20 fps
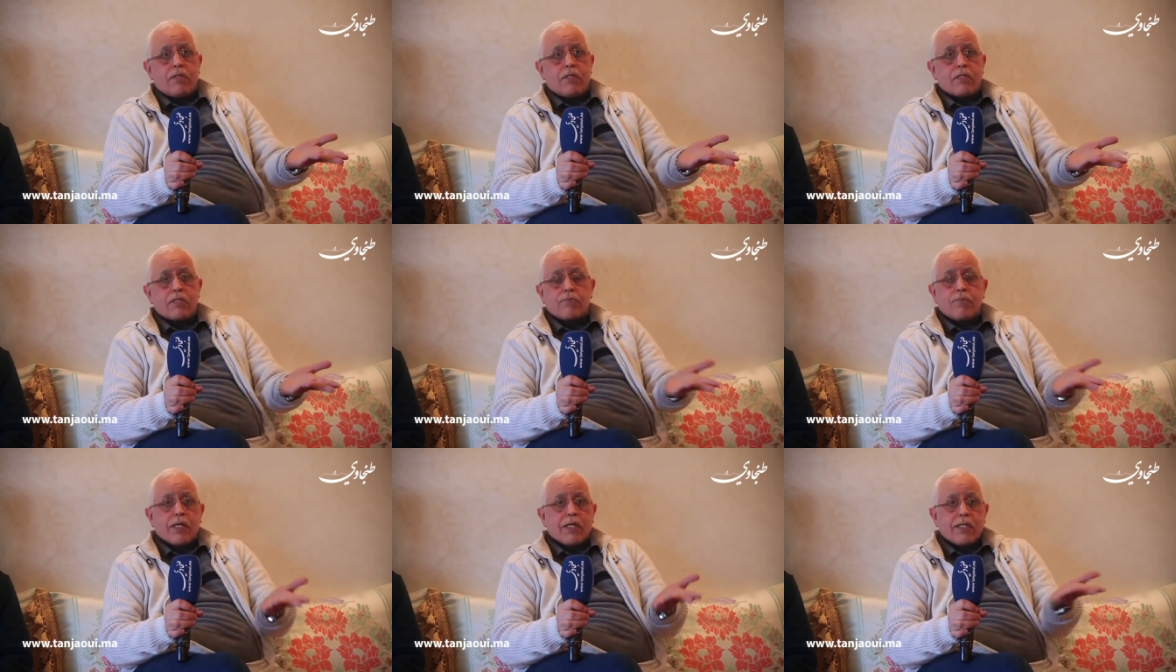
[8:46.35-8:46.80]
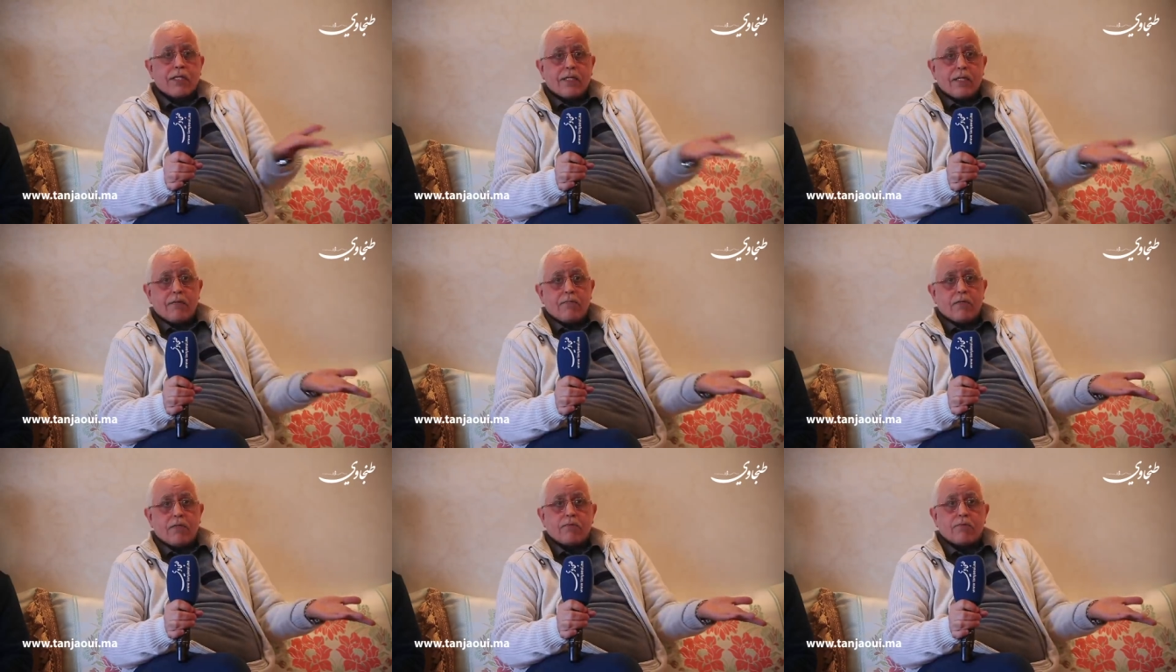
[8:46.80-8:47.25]
اش باقي
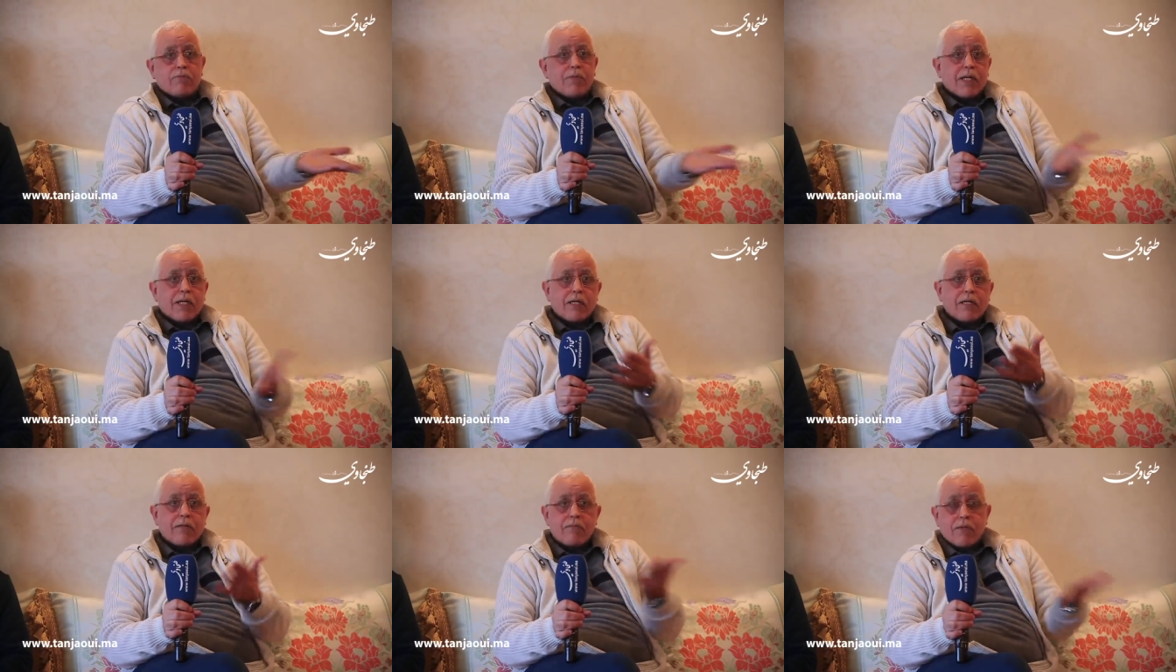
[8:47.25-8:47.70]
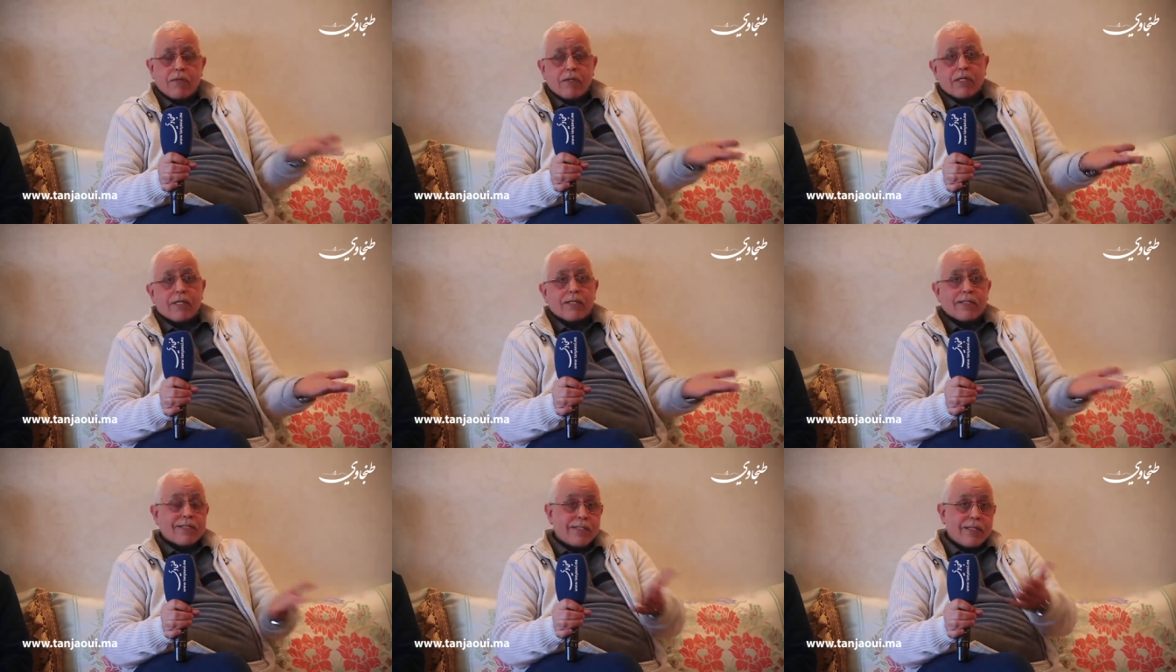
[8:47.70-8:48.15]
كامل اش باقي
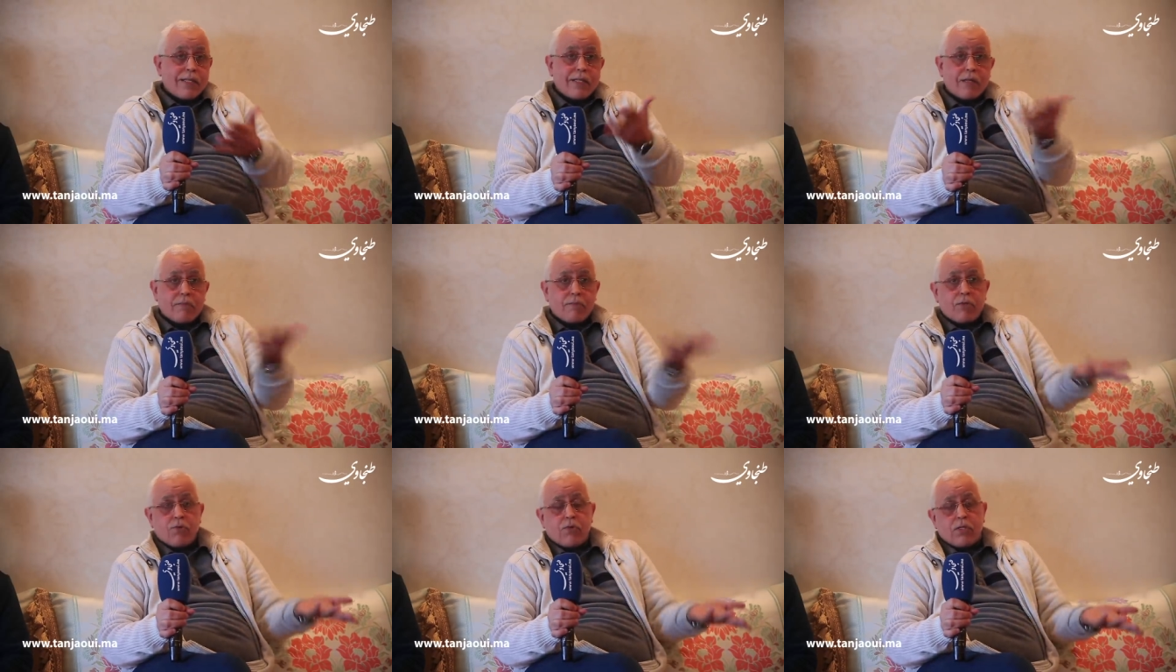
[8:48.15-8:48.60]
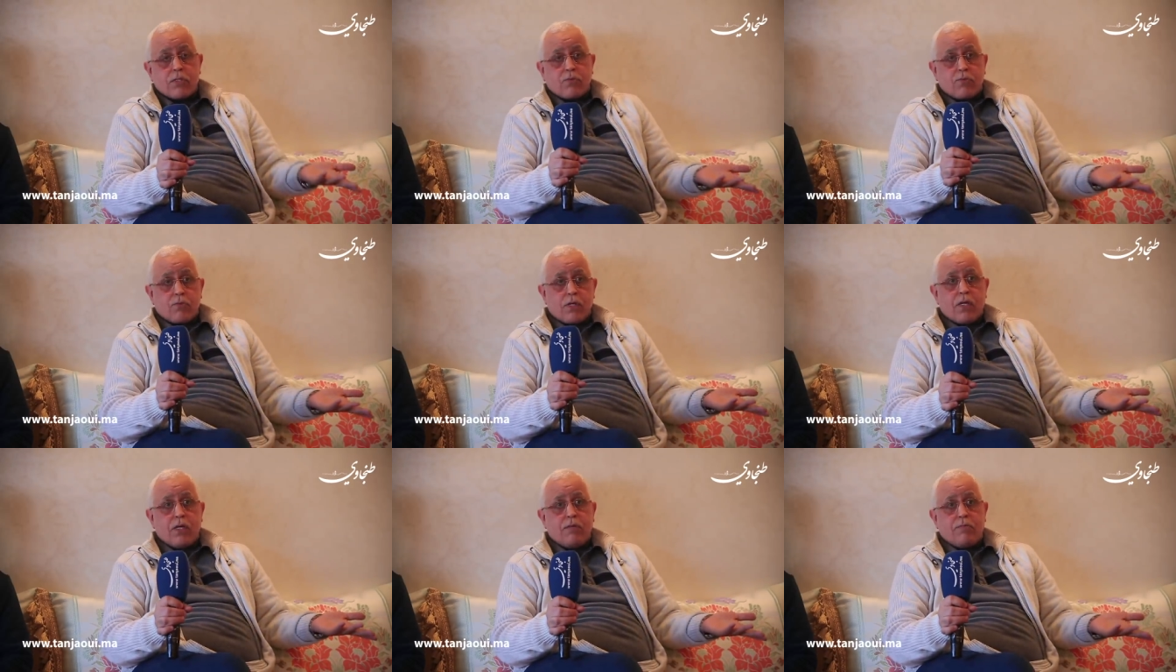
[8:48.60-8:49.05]
كتنتظر منه
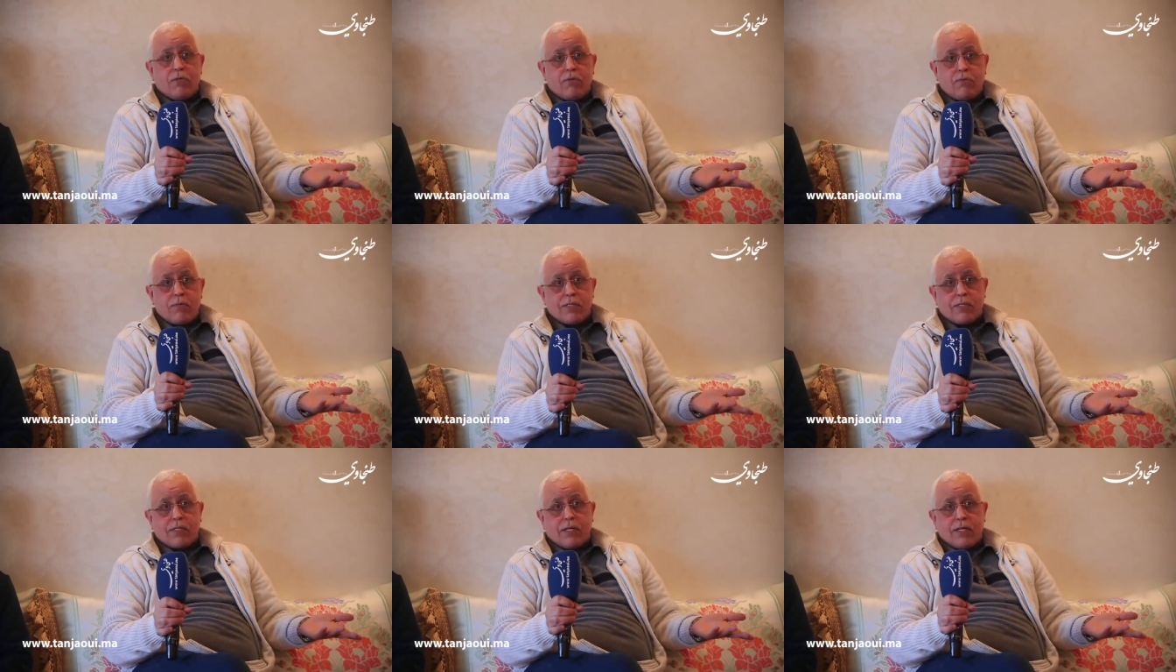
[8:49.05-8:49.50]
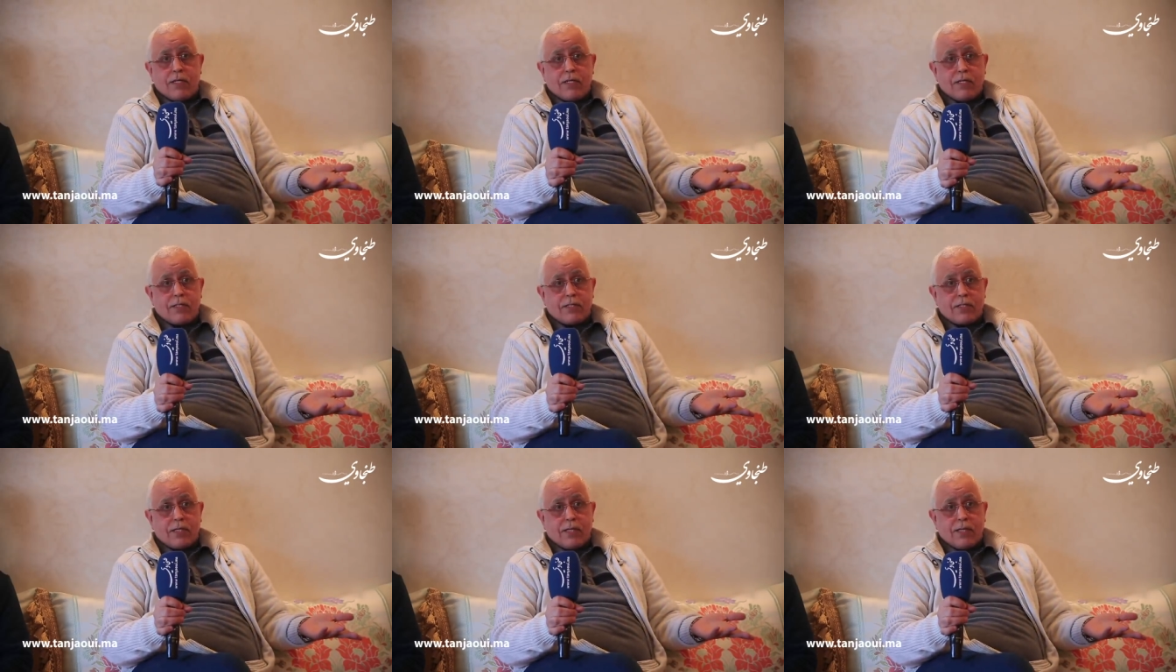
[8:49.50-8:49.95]
كتوقع منه مازال هذا
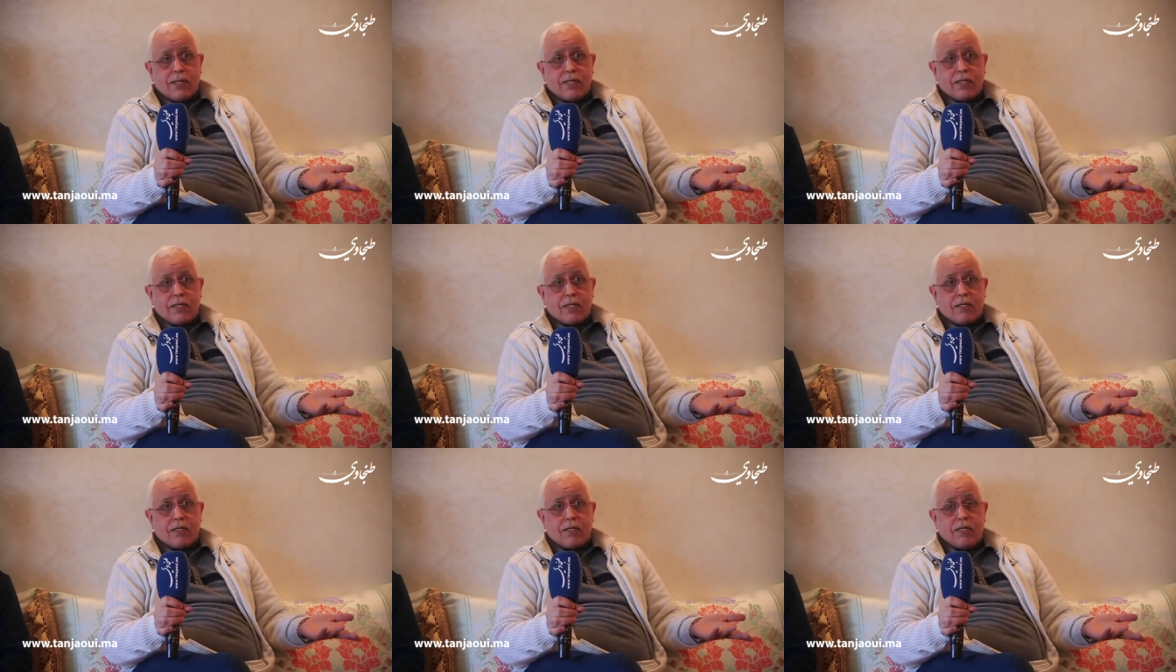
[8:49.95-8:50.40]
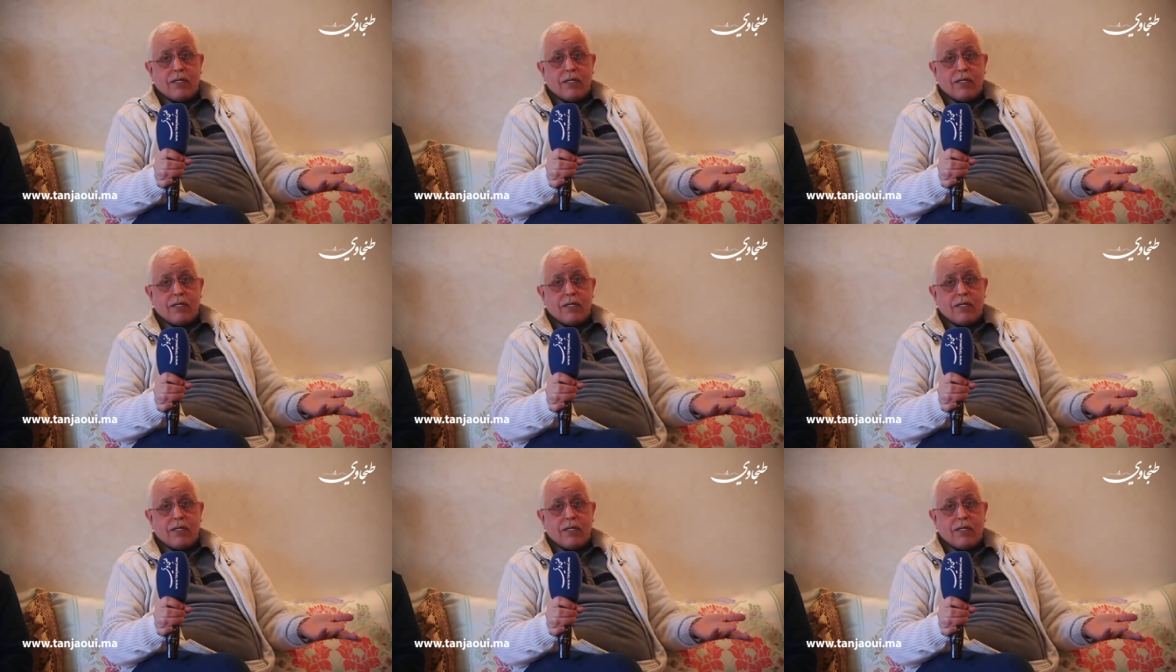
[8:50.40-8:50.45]
شي خير هذا